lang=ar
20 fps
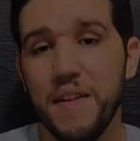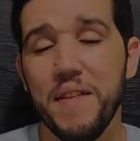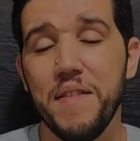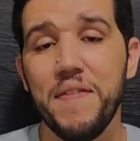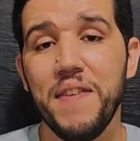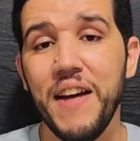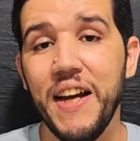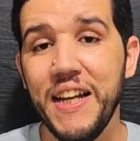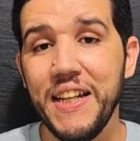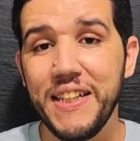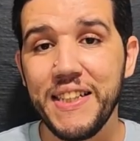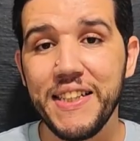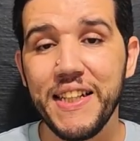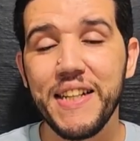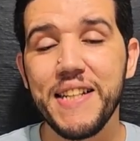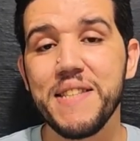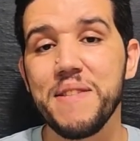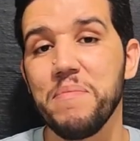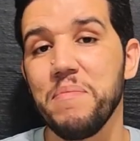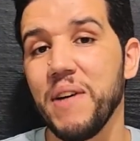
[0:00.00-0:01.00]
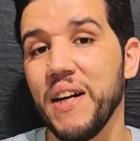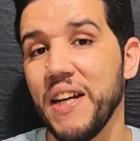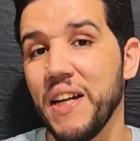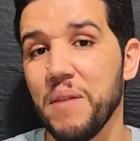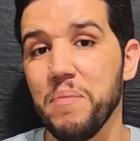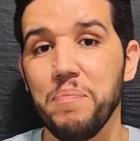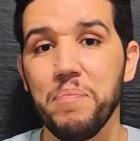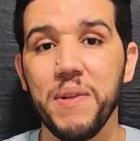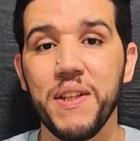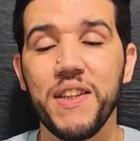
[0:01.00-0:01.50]
فاي شخص بغى
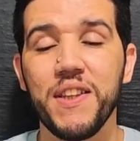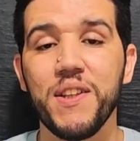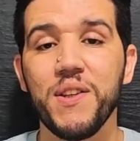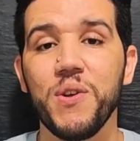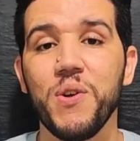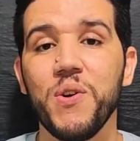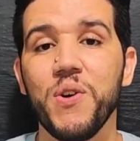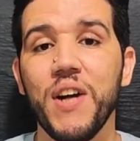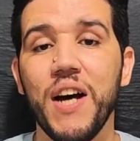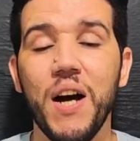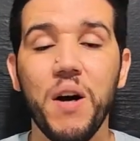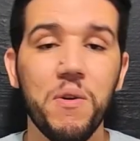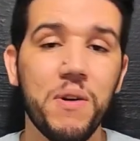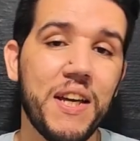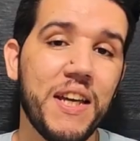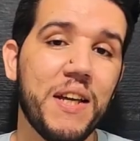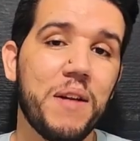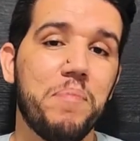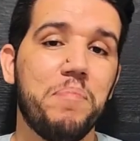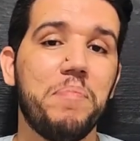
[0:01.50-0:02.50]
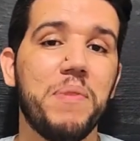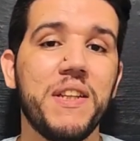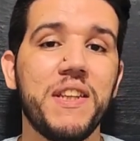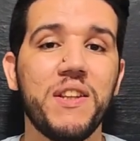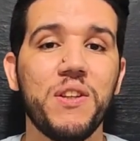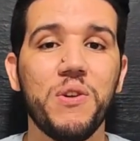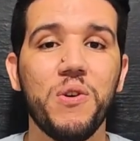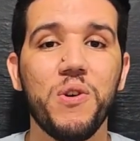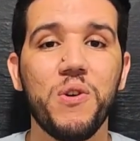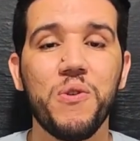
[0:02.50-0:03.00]
يربي الطيور او كيربي
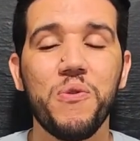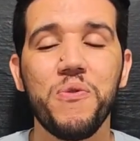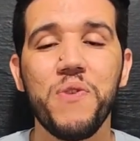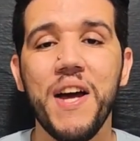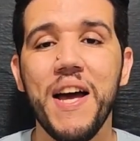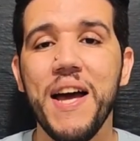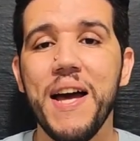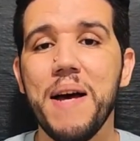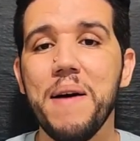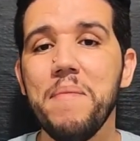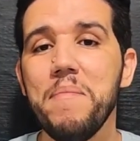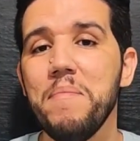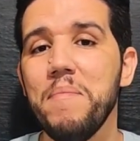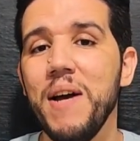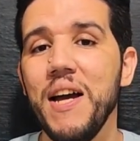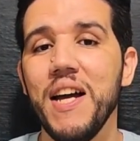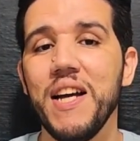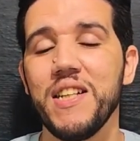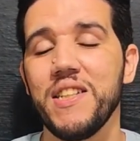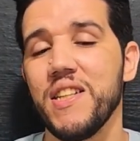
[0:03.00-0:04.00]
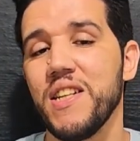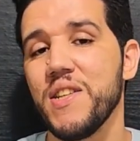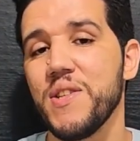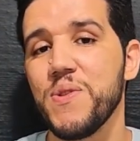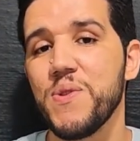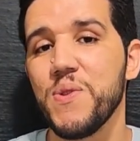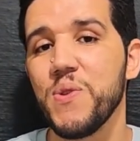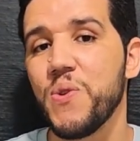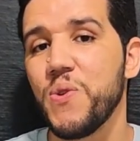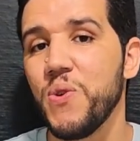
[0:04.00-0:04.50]
الطيور فاهم حاجه خصو
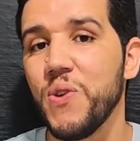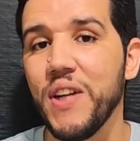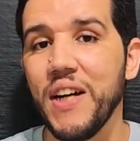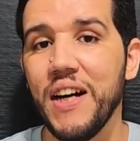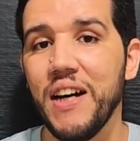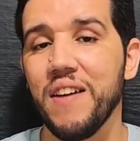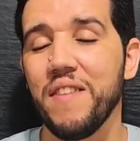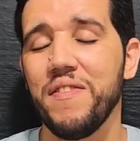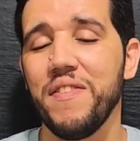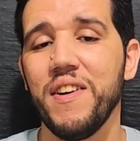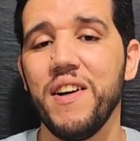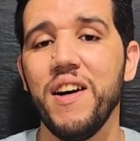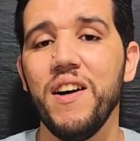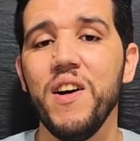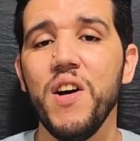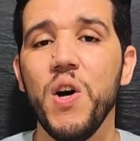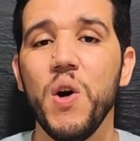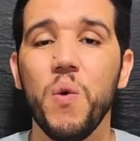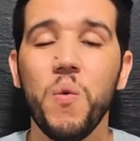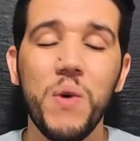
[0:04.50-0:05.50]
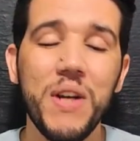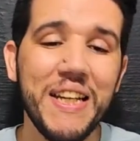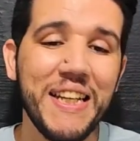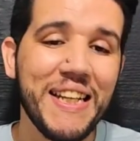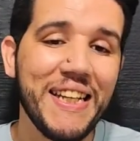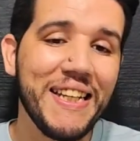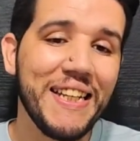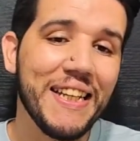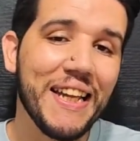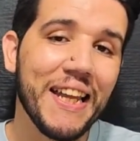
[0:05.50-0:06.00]
يكون عارفها واللي
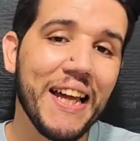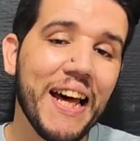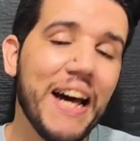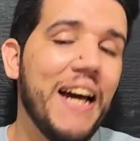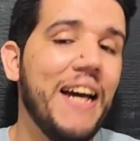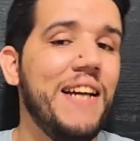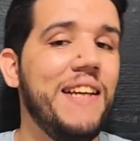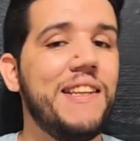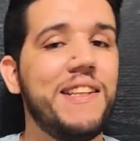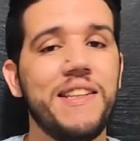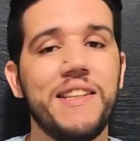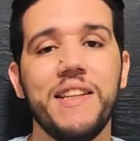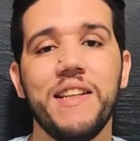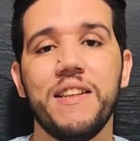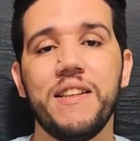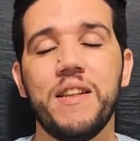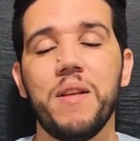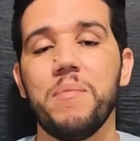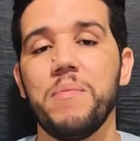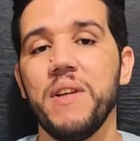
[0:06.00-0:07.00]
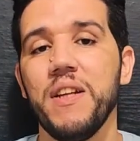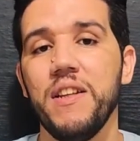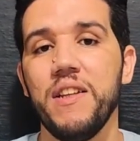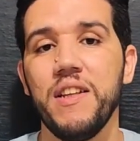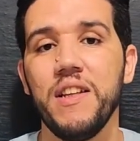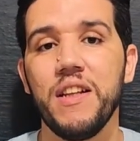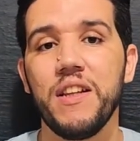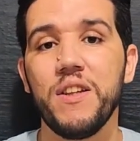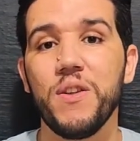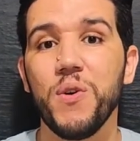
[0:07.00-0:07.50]
هي القاعده ديال التربيه ديال
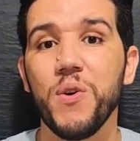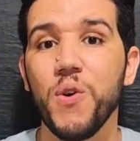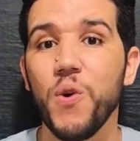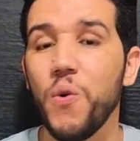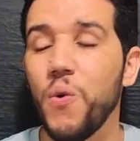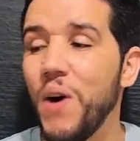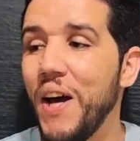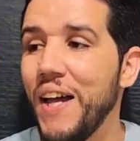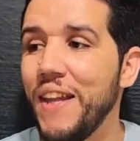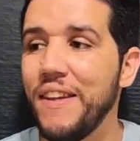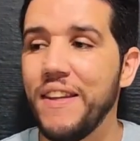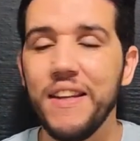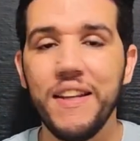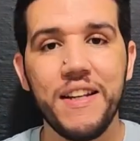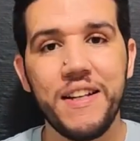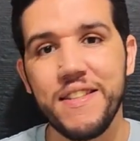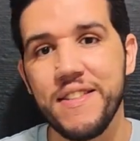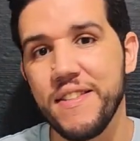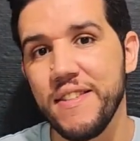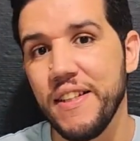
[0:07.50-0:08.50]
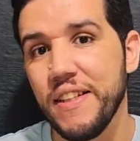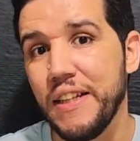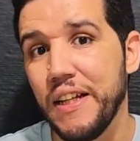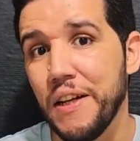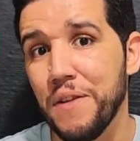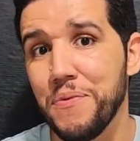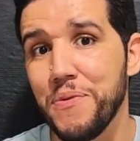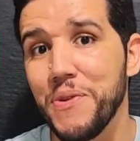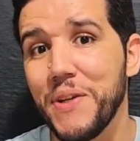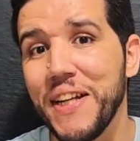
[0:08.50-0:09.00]
الطيور هو اننا خصنا
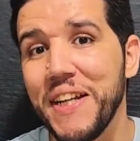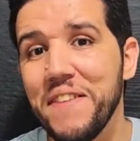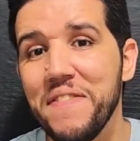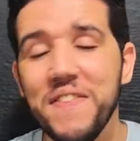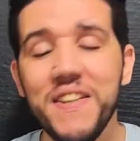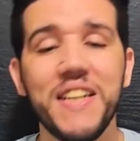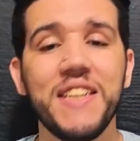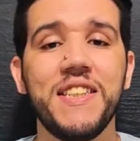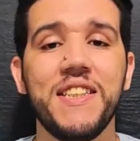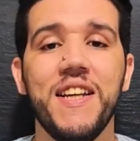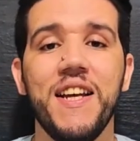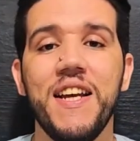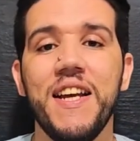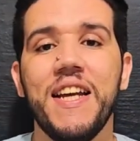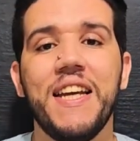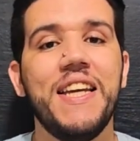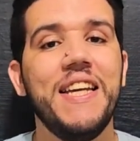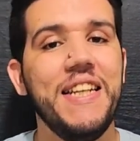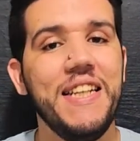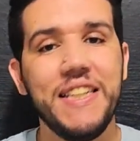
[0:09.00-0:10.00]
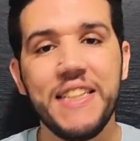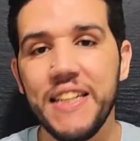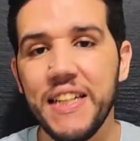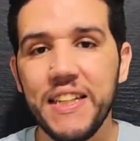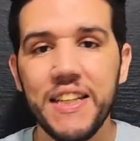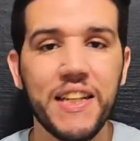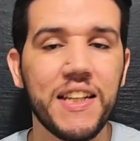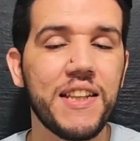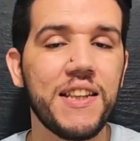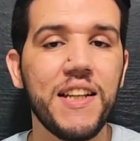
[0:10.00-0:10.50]
نعرفوا كيفاش كيعيش هذاك
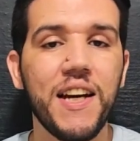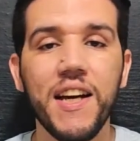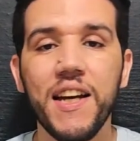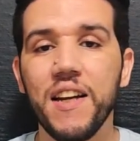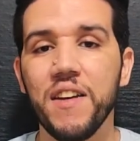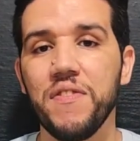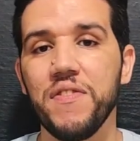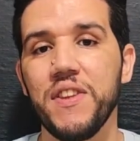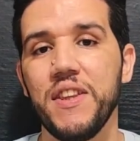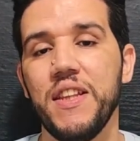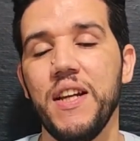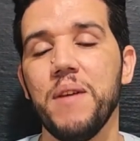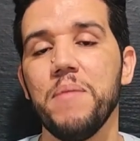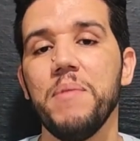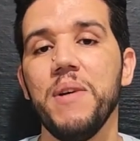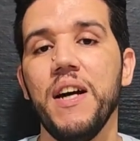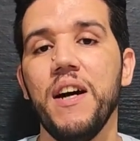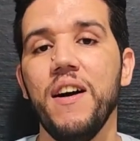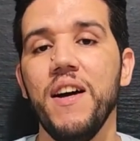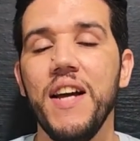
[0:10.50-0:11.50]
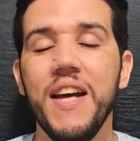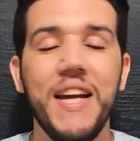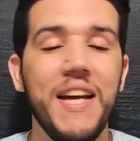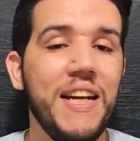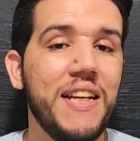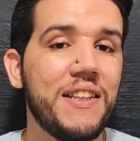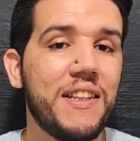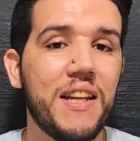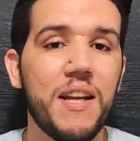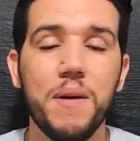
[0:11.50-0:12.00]
الطائر في الطبيعه حيت
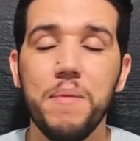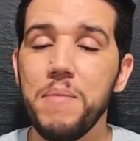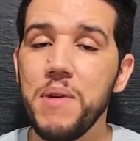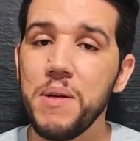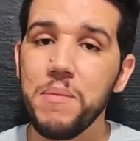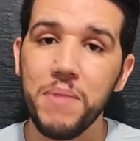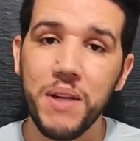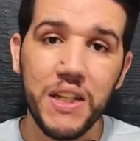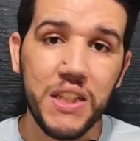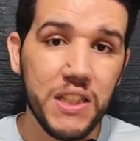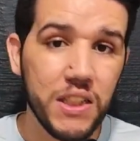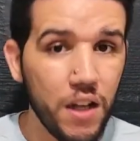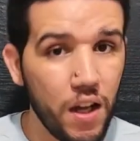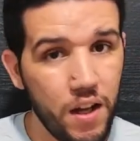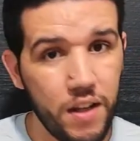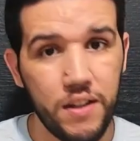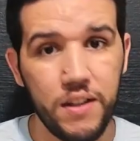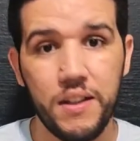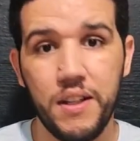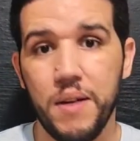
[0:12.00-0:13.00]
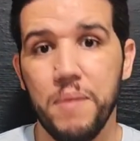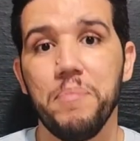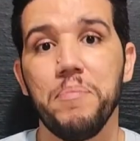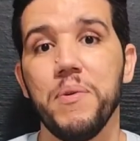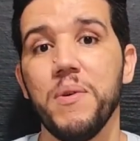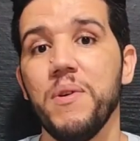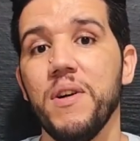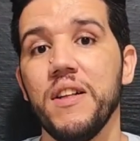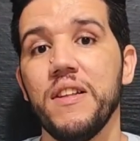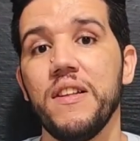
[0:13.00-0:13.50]
راه ما يمكنش انا نربي
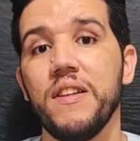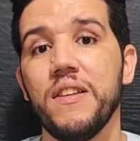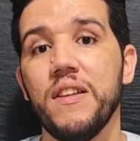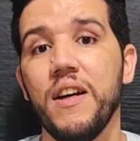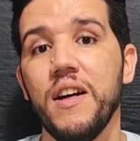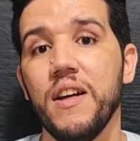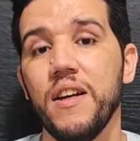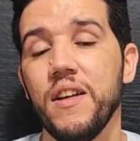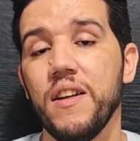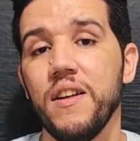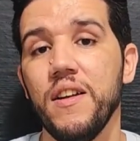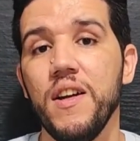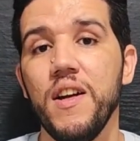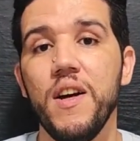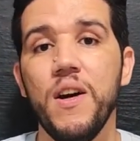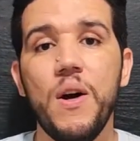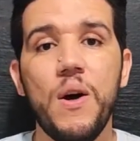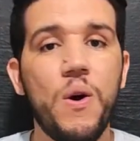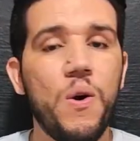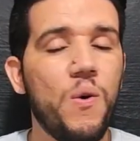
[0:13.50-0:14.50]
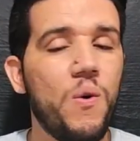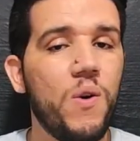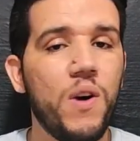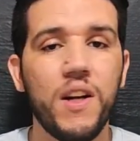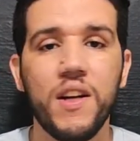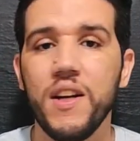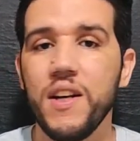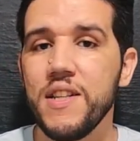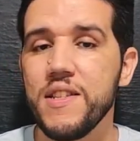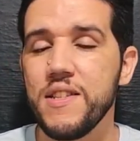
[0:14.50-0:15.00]
واحد الطائر
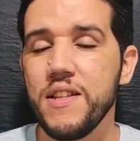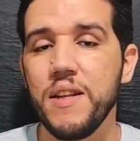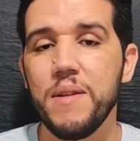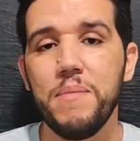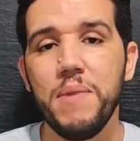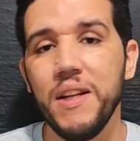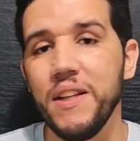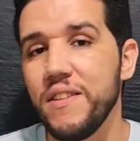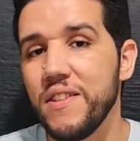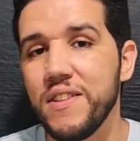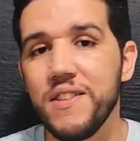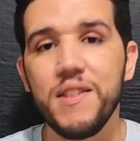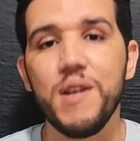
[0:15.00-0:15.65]
وانا اصلا ما عندي حتى